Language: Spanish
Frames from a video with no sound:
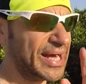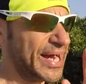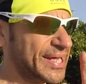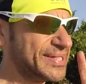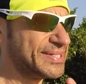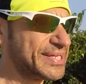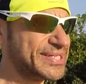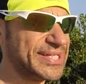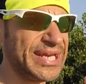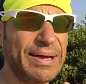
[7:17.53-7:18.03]

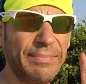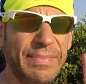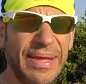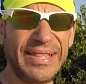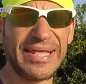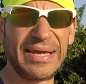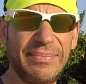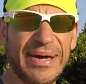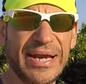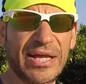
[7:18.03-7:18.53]
Antes de la
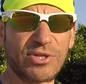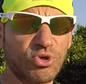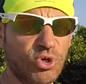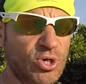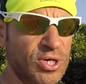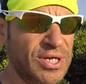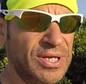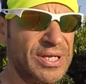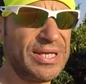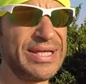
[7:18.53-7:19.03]
media
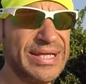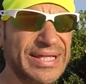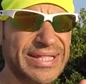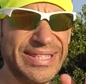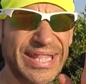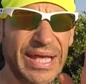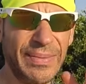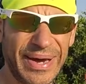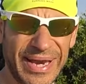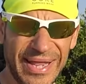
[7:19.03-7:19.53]
maratón
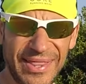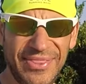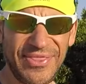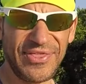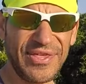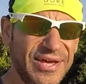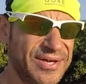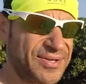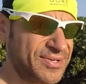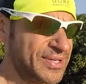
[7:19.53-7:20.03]
de
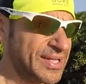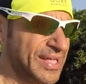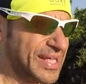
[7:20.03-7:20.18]
Valencia,